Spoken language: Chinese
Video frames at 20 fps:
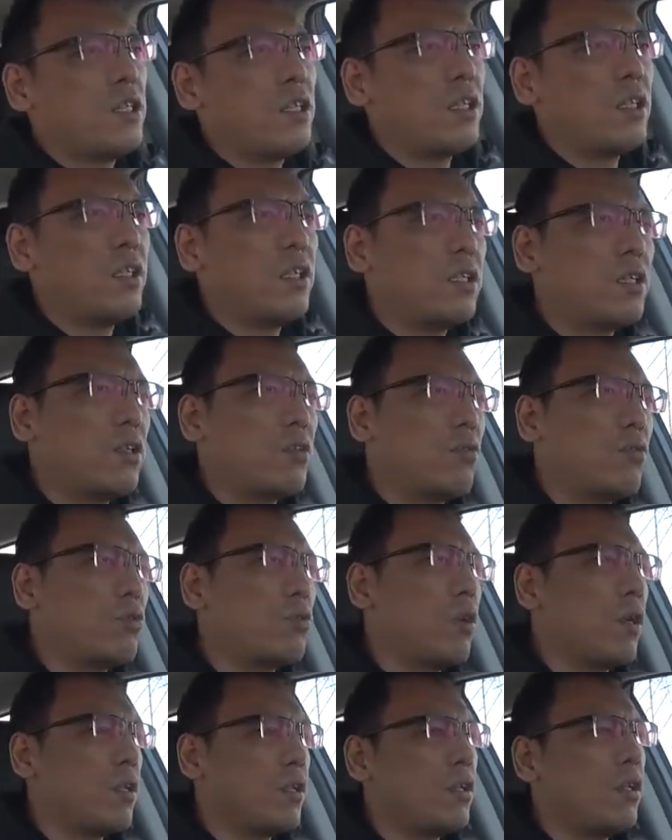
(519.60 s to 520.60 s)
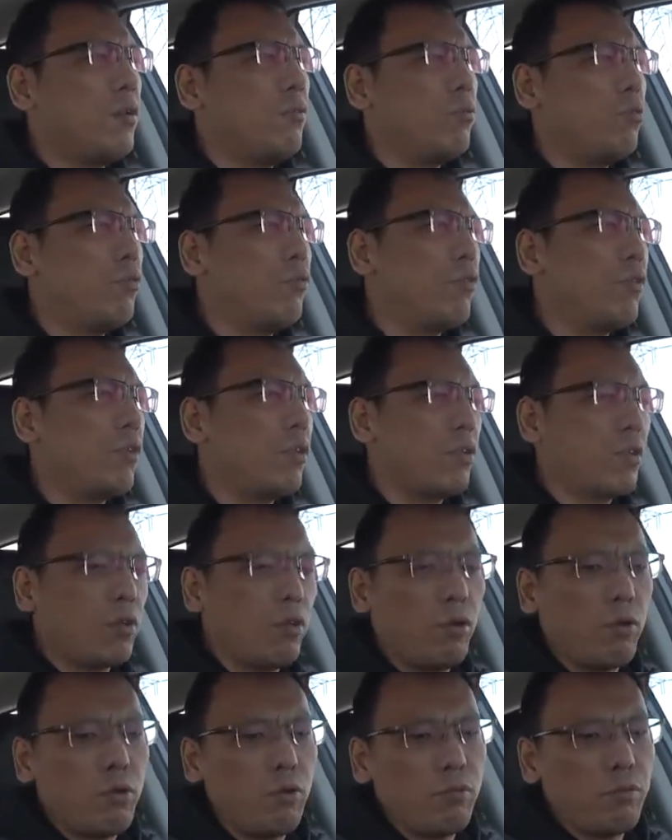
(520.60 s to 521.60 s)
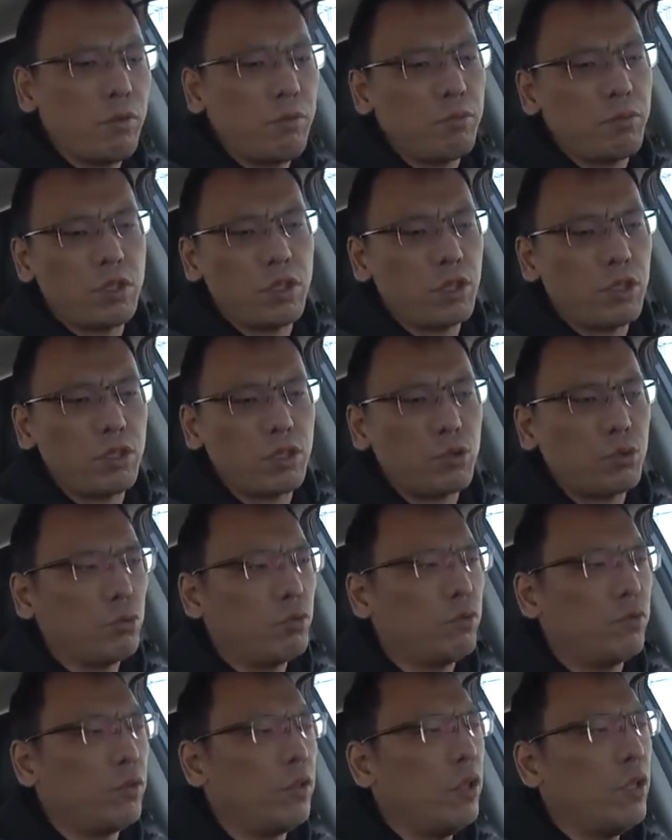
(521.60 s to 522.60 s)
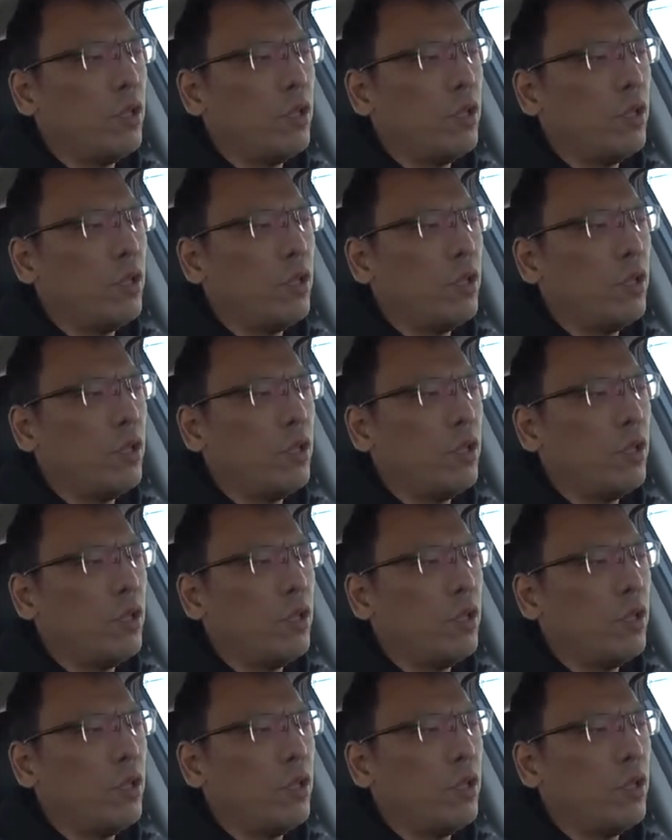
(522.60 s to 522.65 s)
体的这种转向部分的操控并不是很舒服。